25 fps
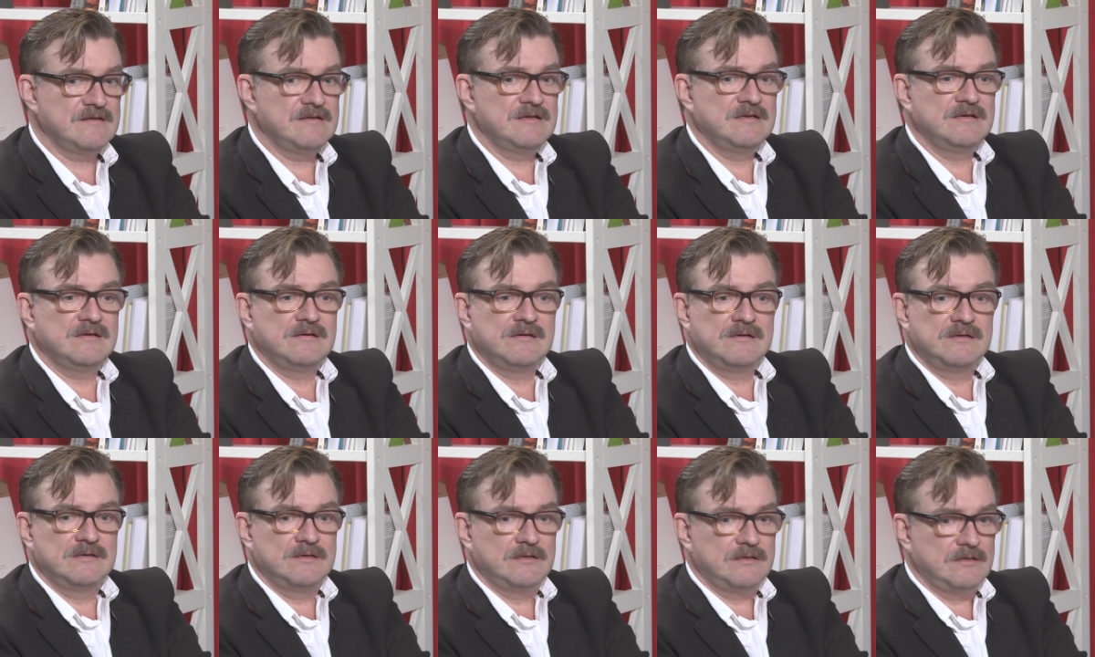–
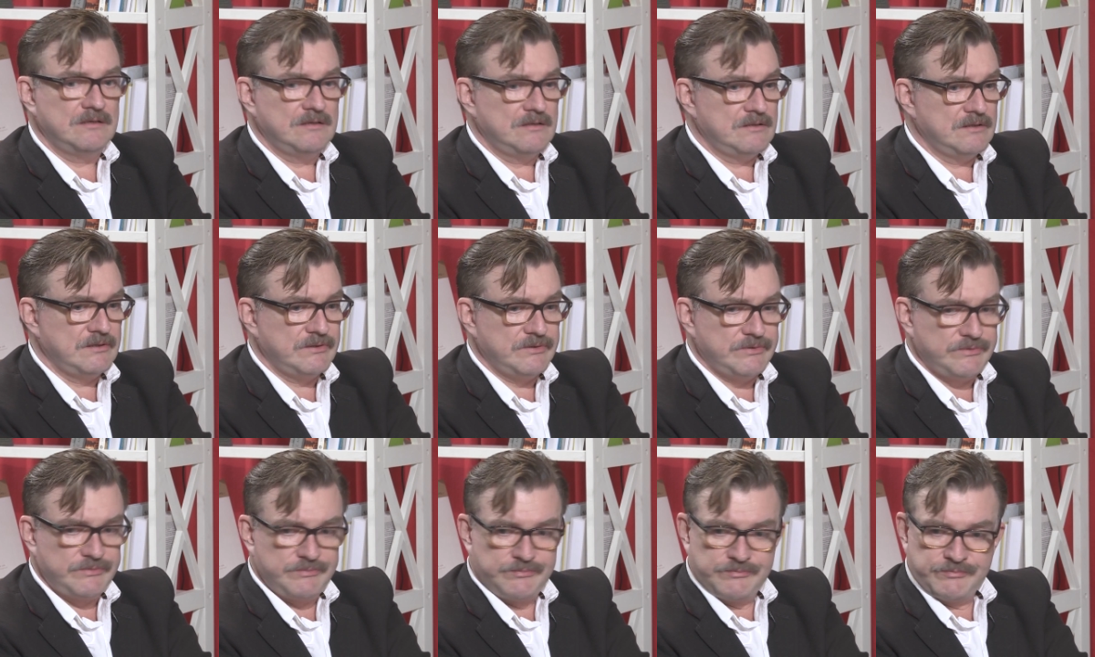
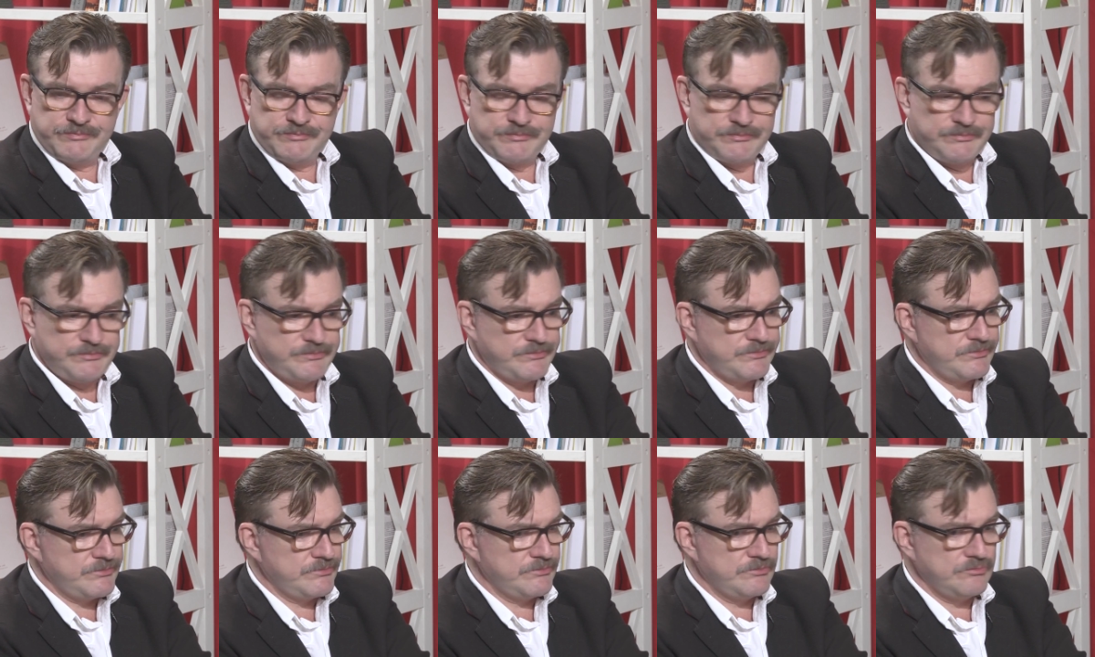а,
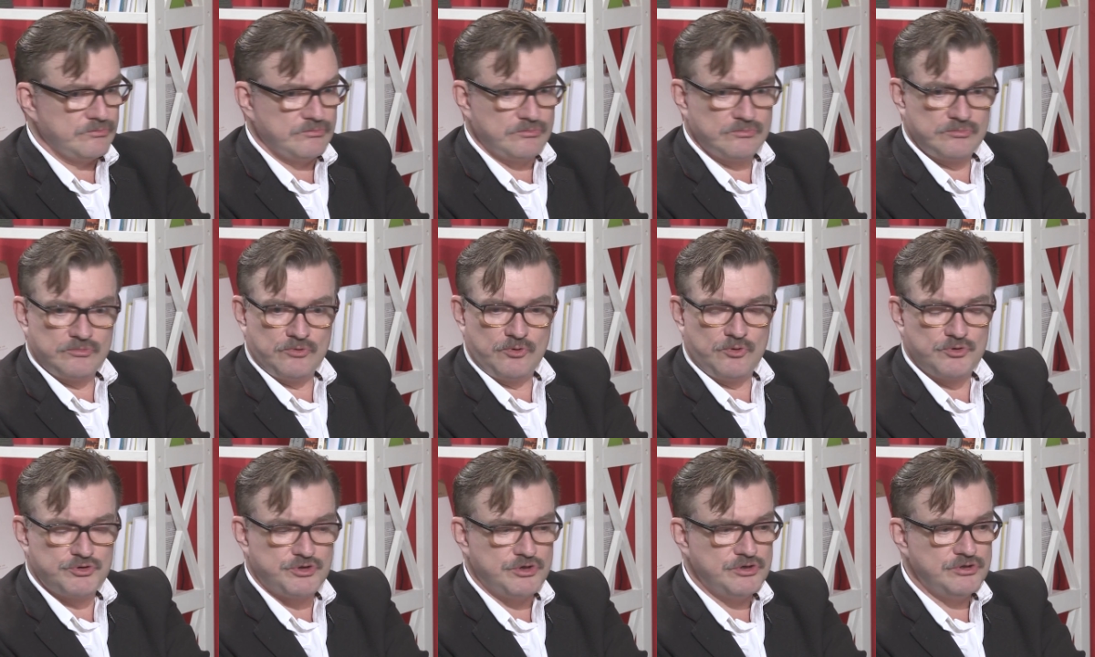
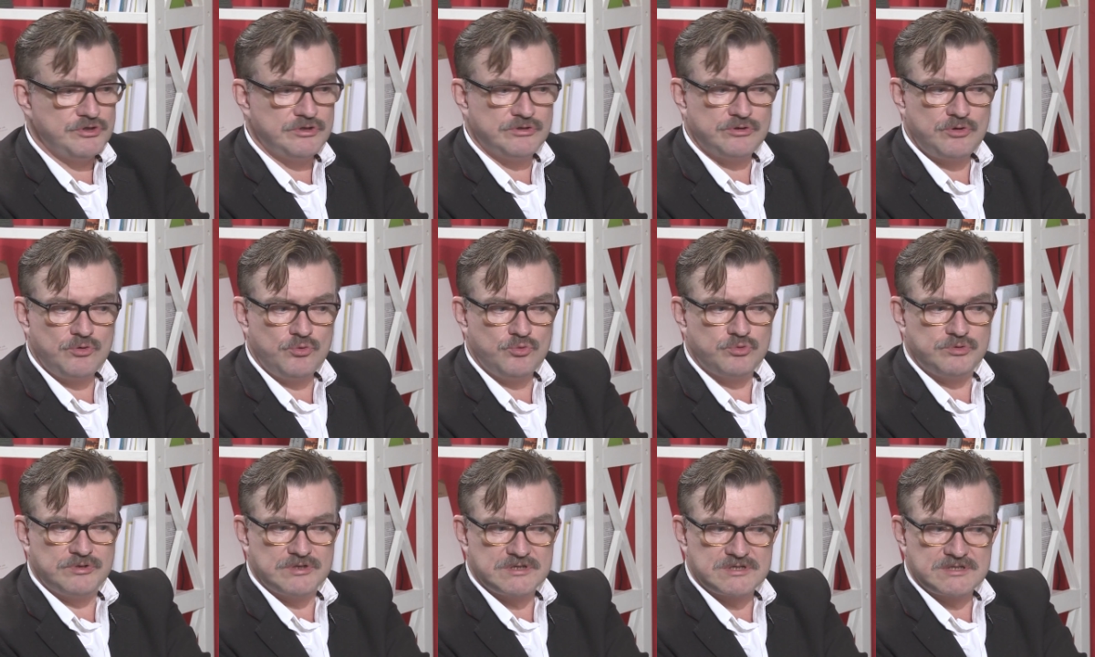очень
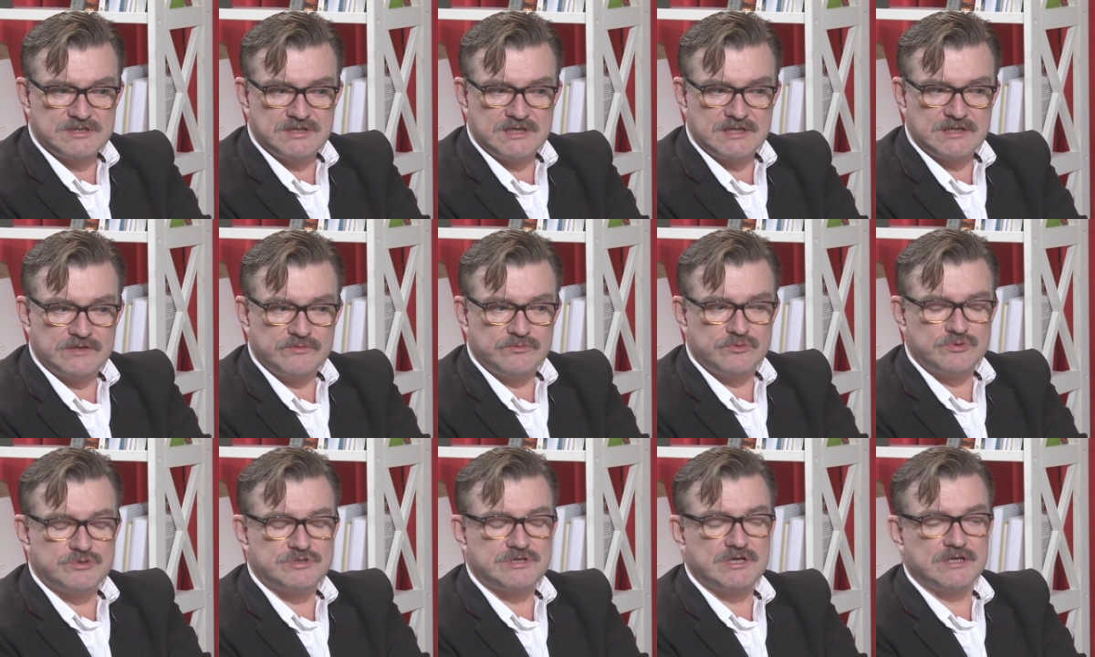трудно
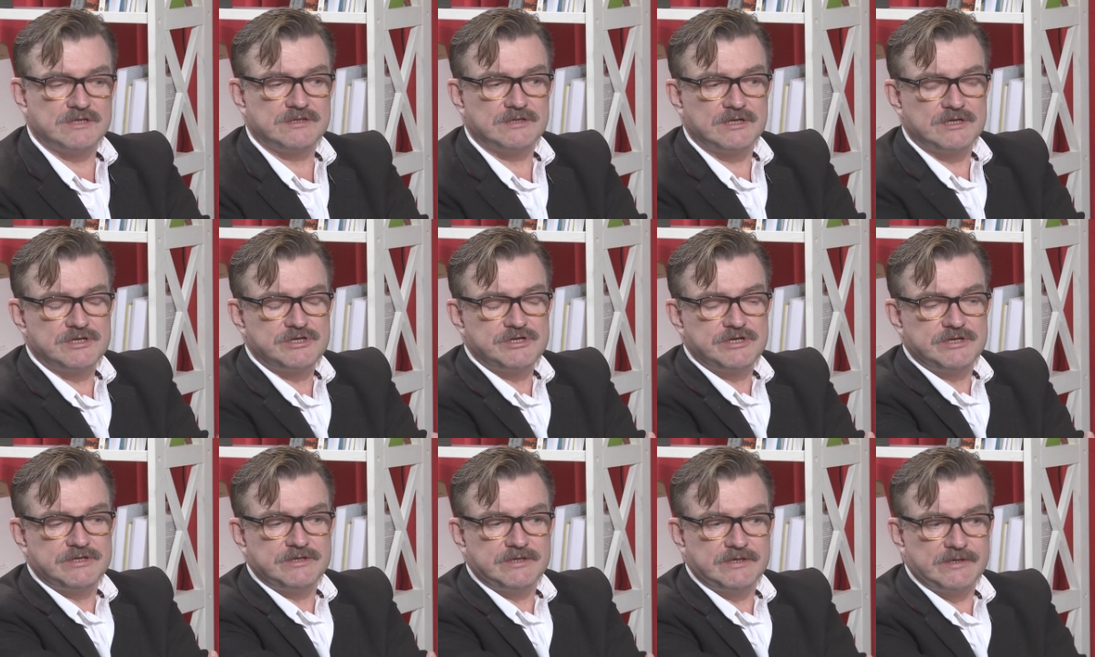складываются
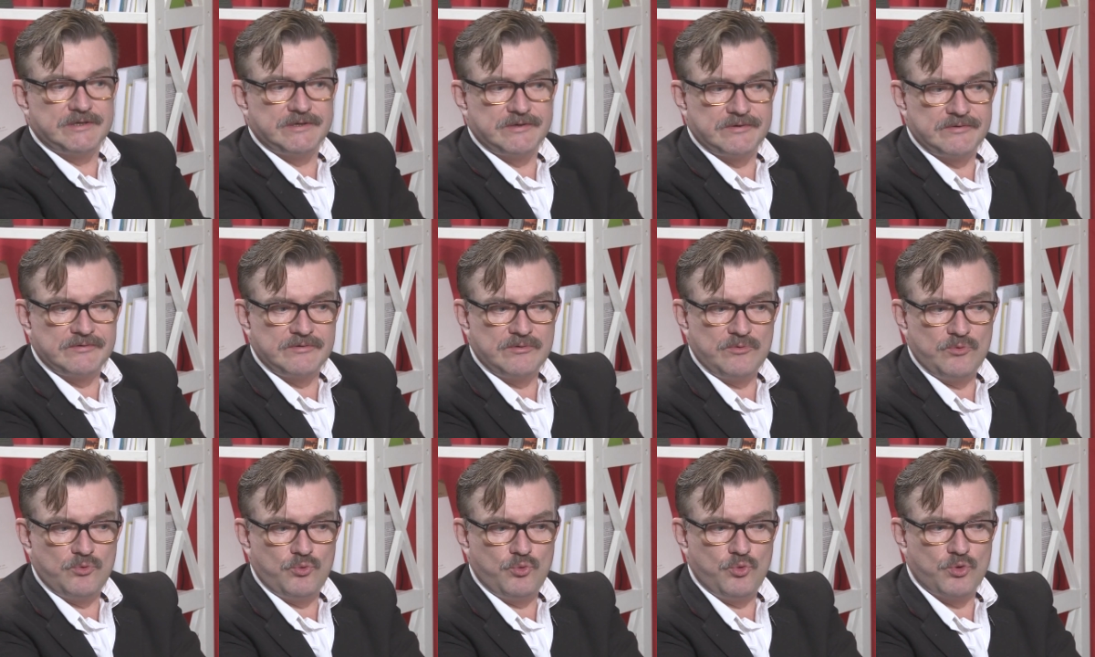отношения
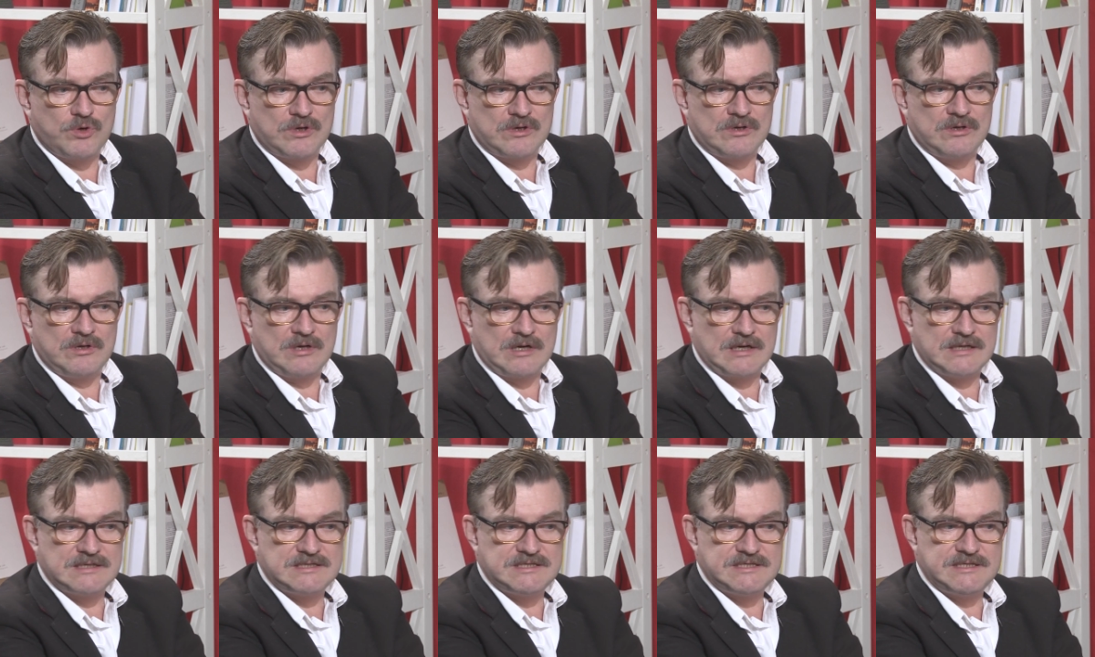у
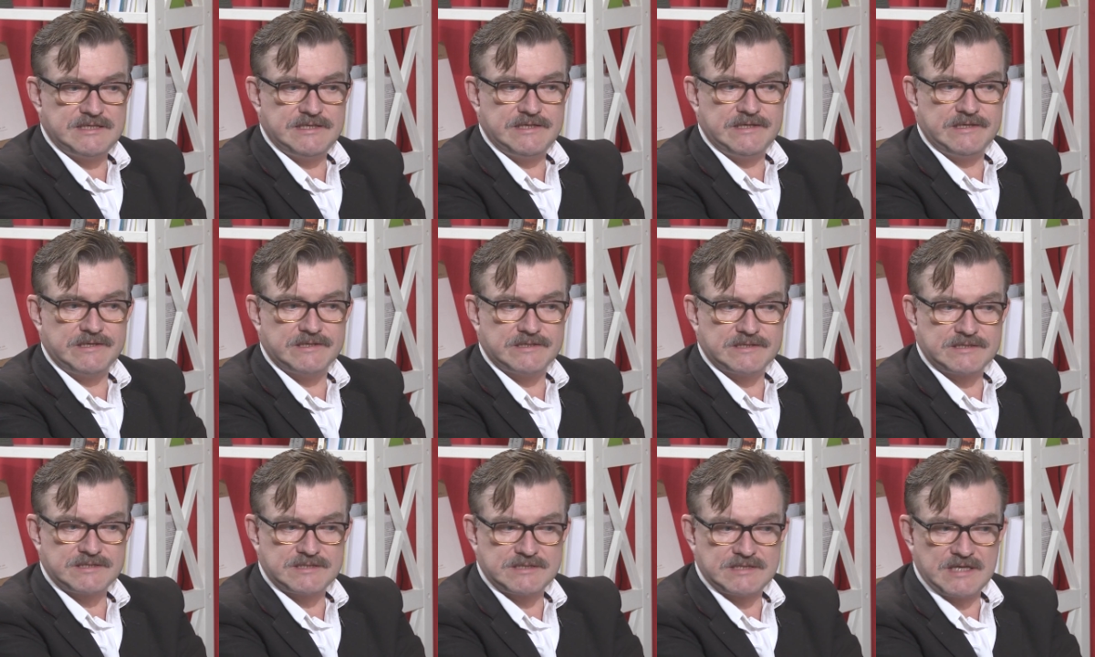России
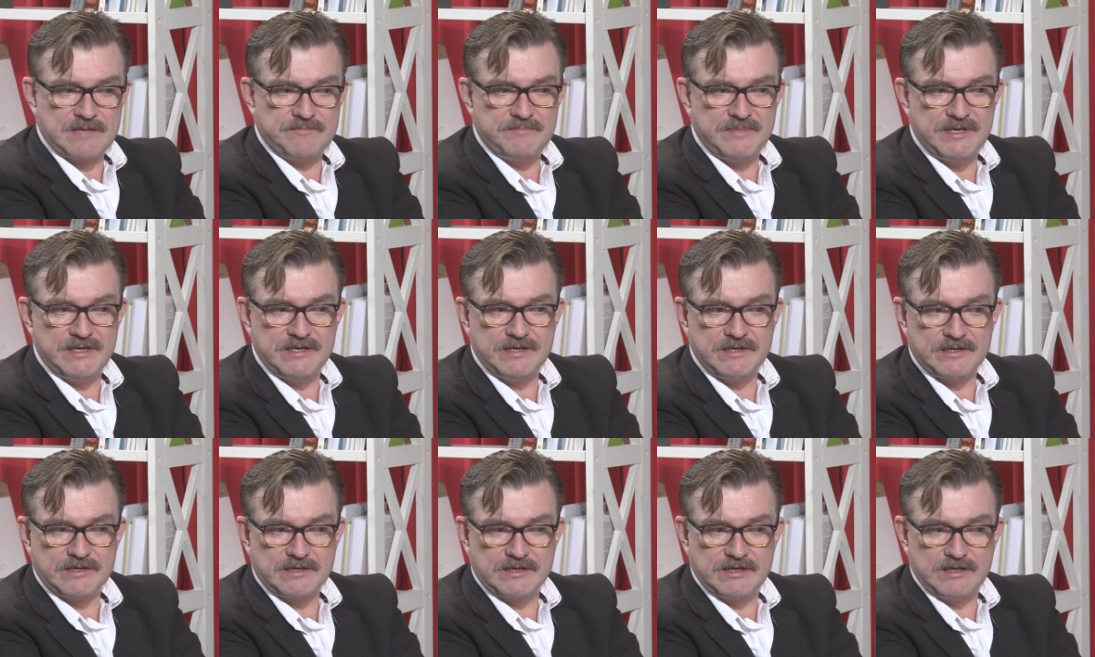с
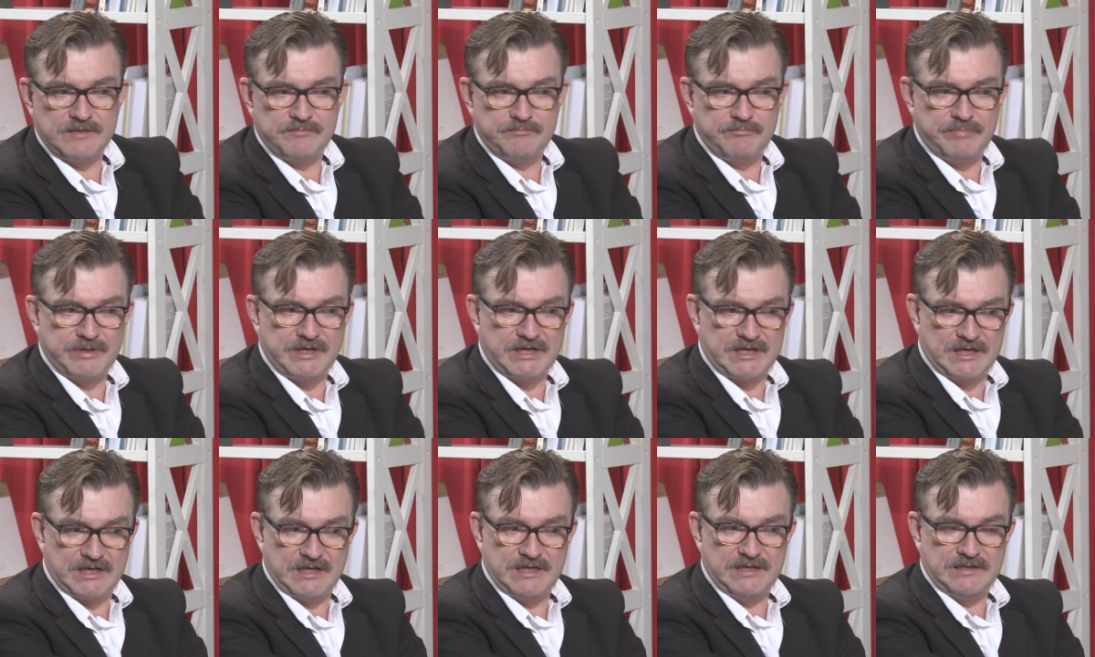Америкой при
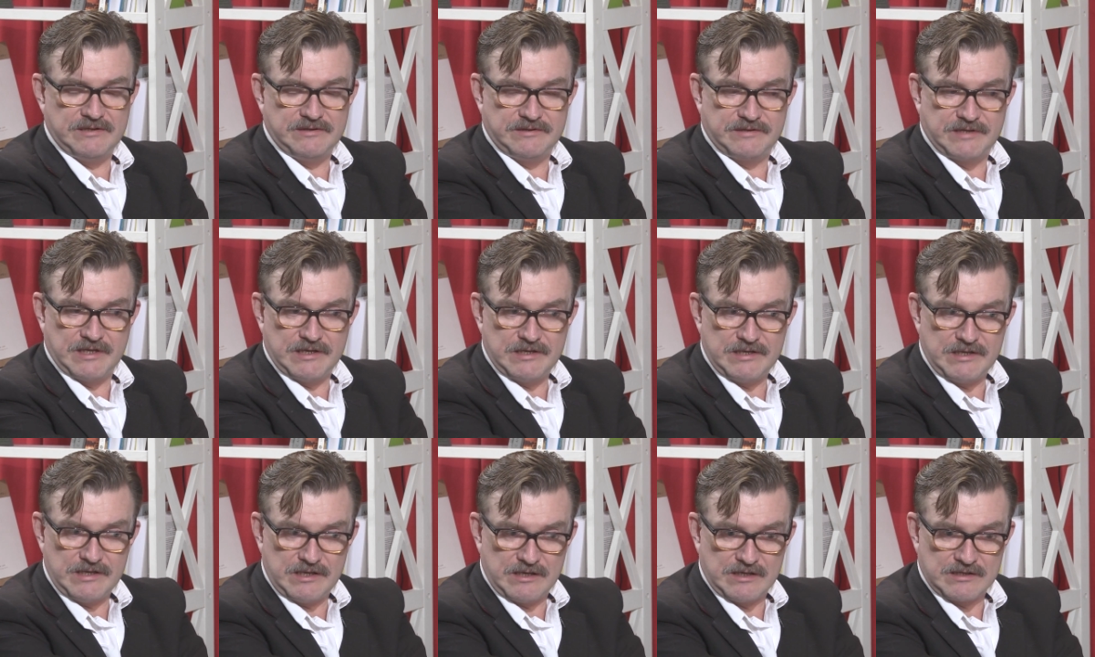
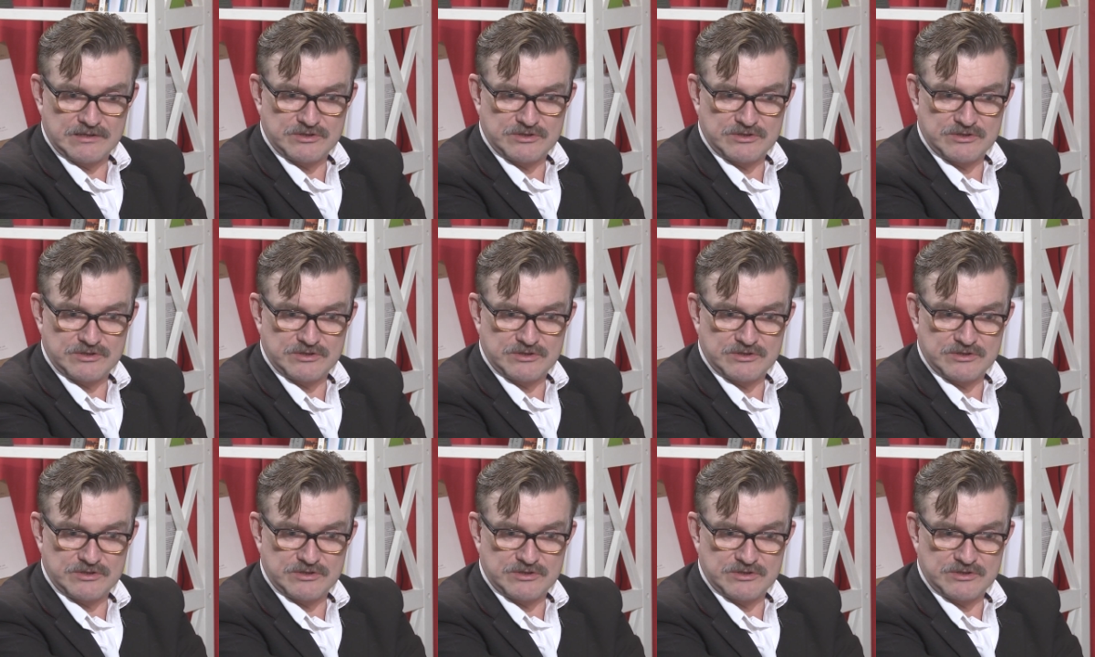Клинтоне,